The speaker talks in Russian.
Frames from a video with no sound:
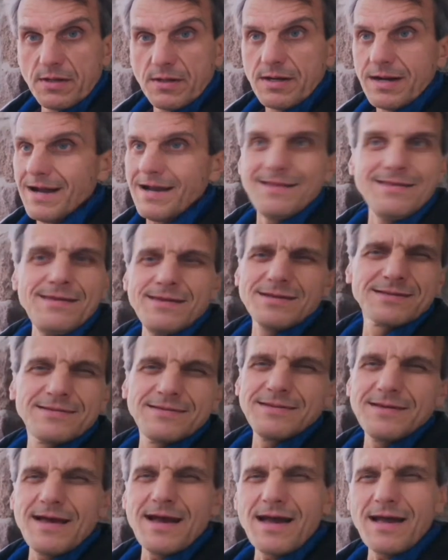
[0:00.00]
Они,
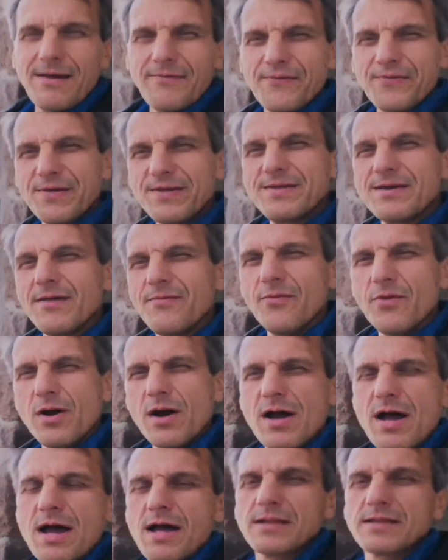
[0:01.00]
ца, фигня,
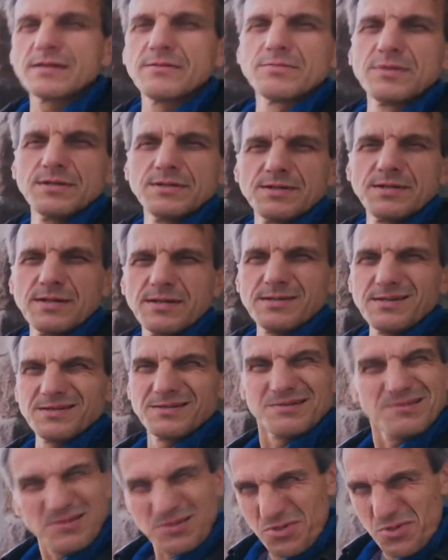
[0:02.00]
НАТО, блин, это,
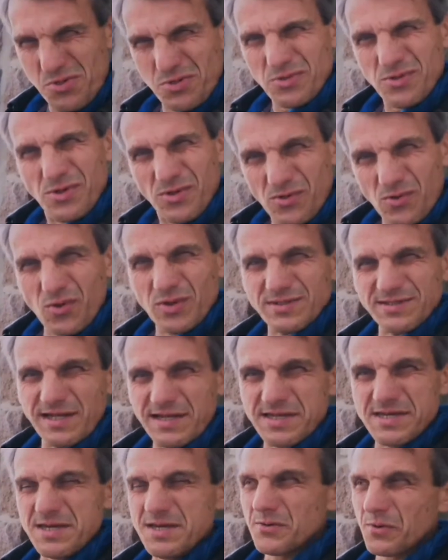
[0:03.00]
ну, вот
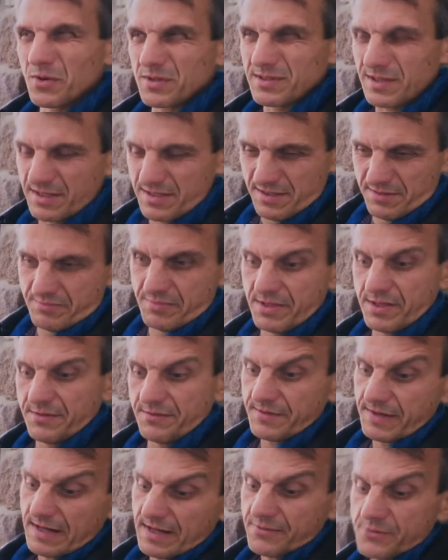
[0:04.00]
такие вот они, блин.
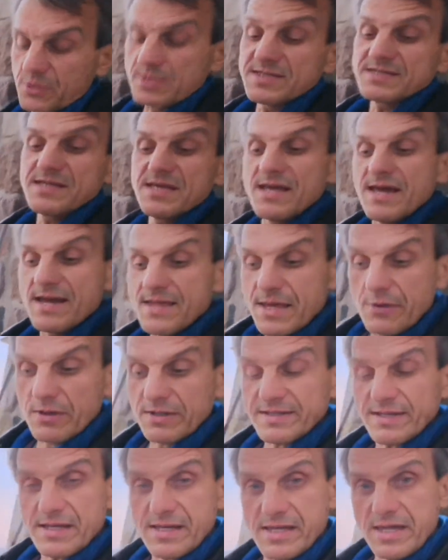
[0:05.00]
То есть, и они
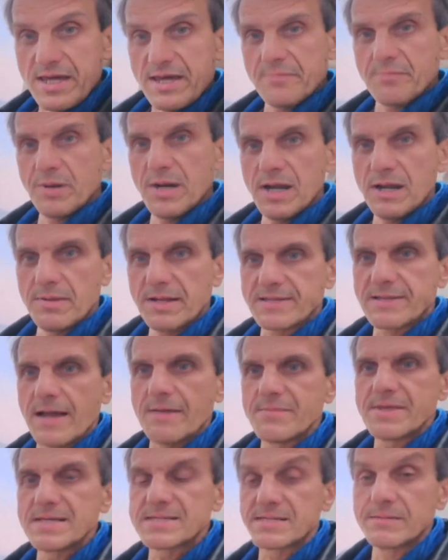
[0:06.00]
вот такие были бы
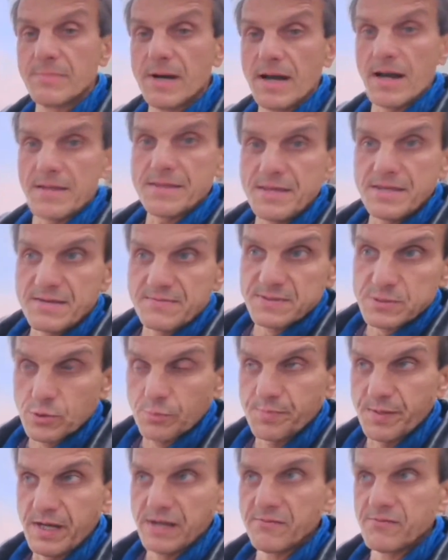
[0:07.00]
там, если бы они не
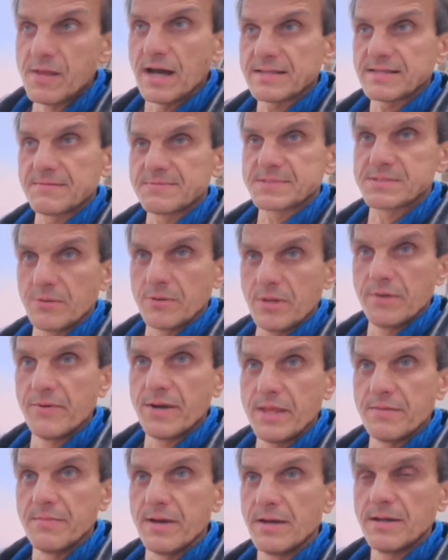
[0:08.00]
вступили в НАТО в свое
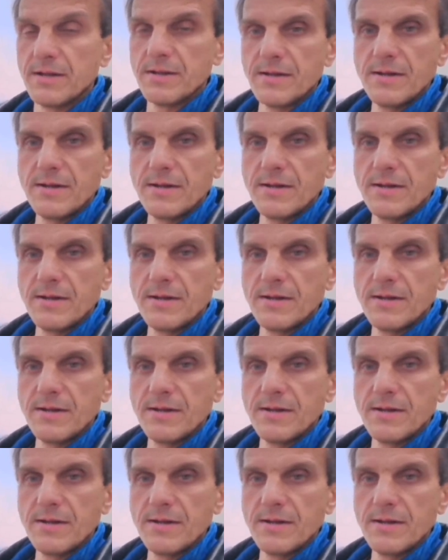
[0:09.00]
время.